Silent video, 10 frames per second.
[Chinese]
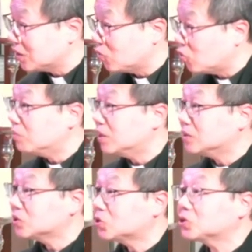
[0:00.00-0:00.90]
我们
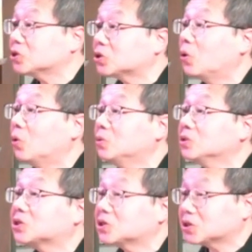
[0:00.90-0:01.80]
都是同
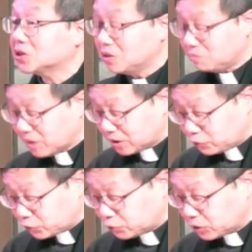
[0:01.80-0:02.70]
时蒙
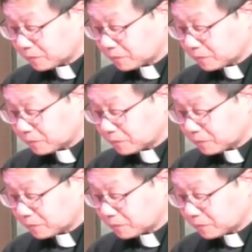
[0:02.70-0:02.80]
福的。